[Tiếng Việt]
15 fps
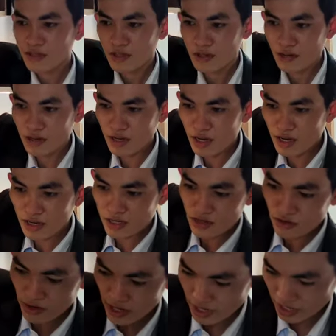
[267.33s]
rồi rất là
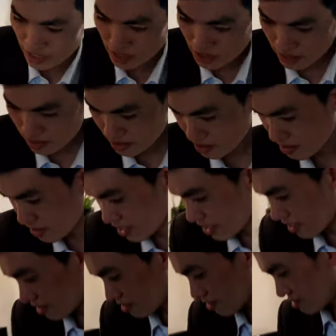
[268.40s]
nhiều kệ
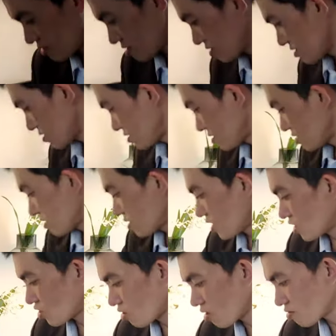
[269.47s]
ha
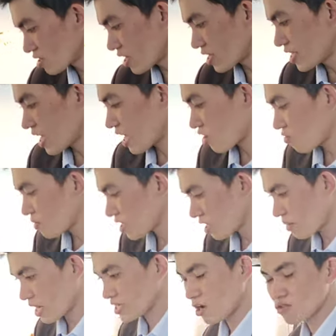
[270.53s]
thì chủ đầu tư ăn gia của mình
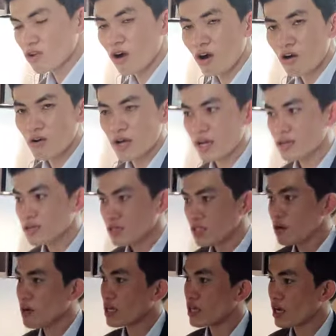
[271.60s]
là bằng giao thô ha
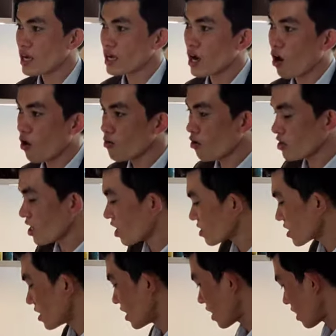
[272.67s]
nhưng mà những cái gỗ nội
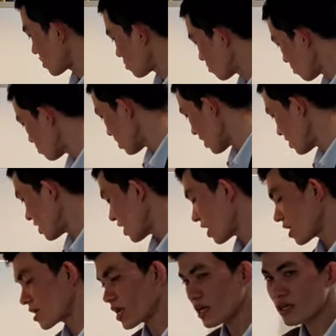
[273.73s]
thất này là chủ đầu tư ăn
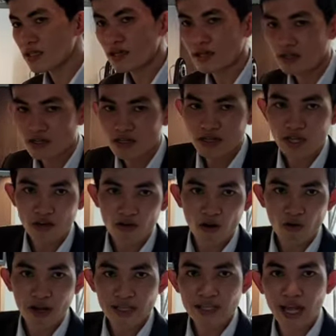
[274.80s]
gia lấy từ thương hiệu
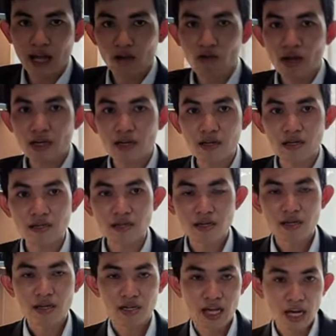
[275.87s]
gỗ cách ta của anh cường
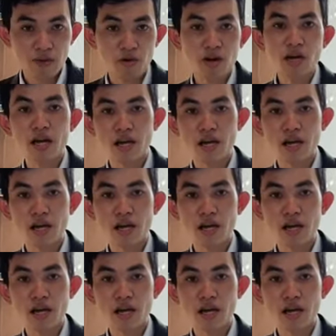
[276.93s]
đây là một cái